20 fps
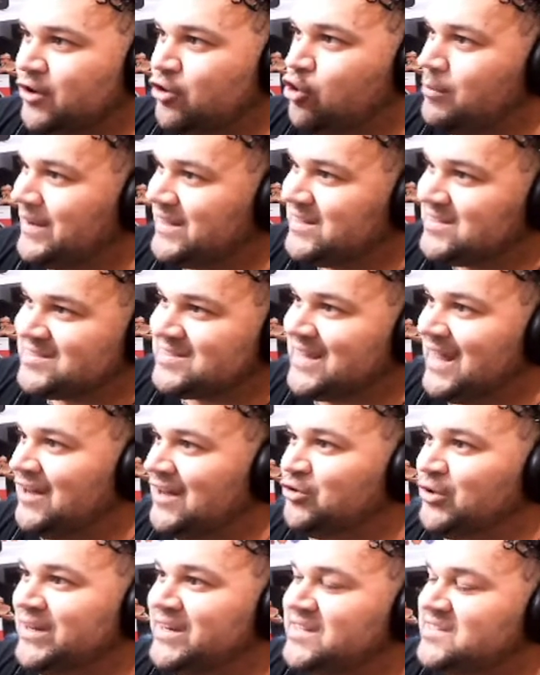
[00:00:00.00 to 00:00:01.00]

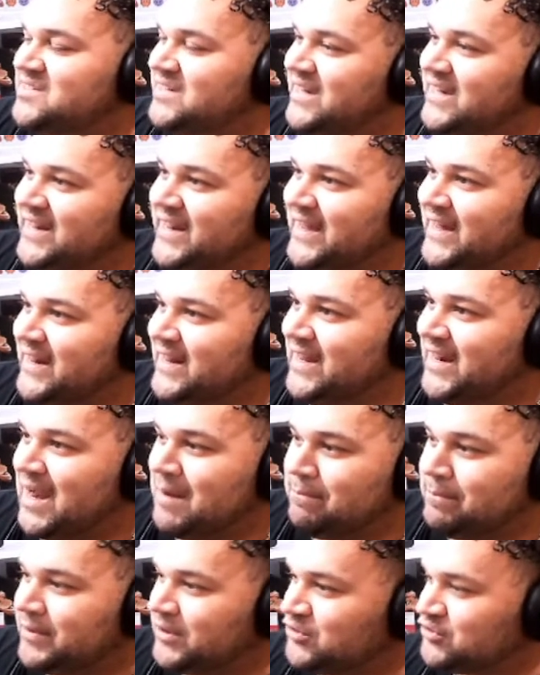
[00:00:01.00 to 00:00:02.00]
Comenzando. Él ni siquiera era
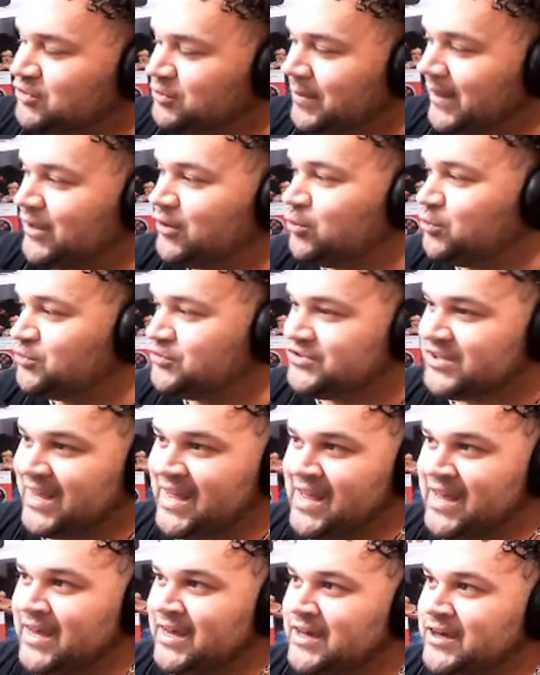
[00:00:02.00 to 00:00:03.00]
campeón super
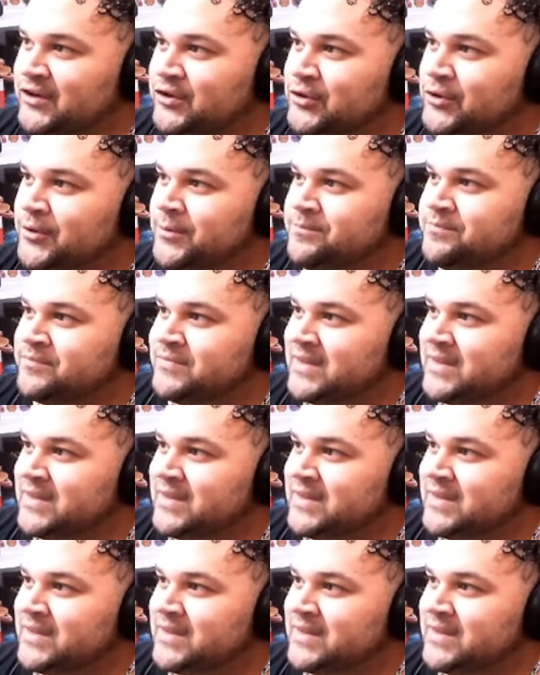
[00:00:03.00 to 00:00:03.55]
crucero.